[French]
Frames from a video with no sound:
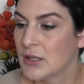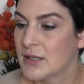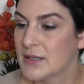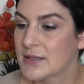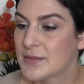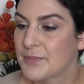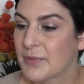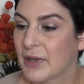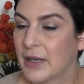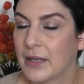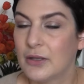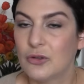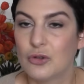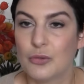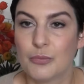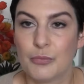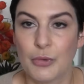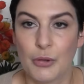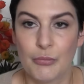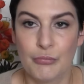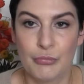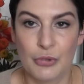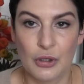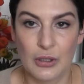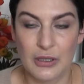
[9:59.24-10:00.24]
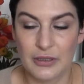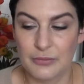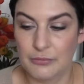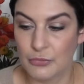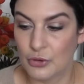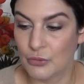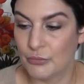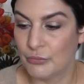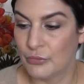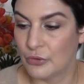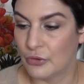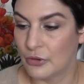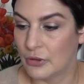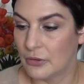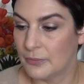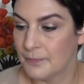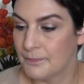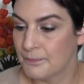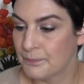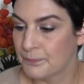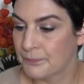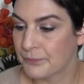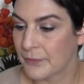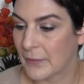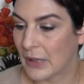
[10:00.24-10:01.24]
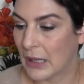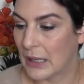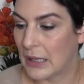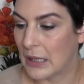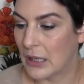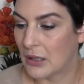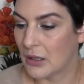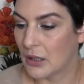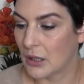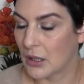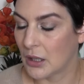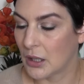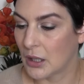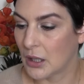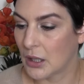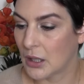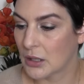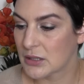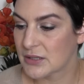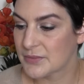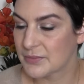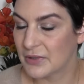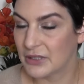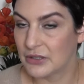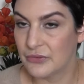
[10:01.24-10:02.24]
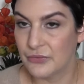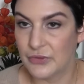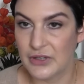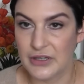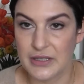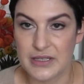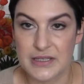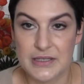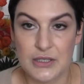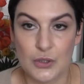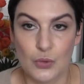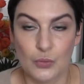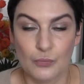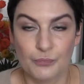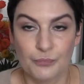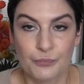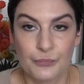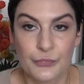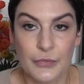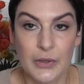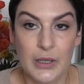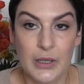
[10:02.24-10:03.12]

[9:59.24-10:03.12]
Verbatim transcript: spray de Bumble and Bumble, un spray de finition.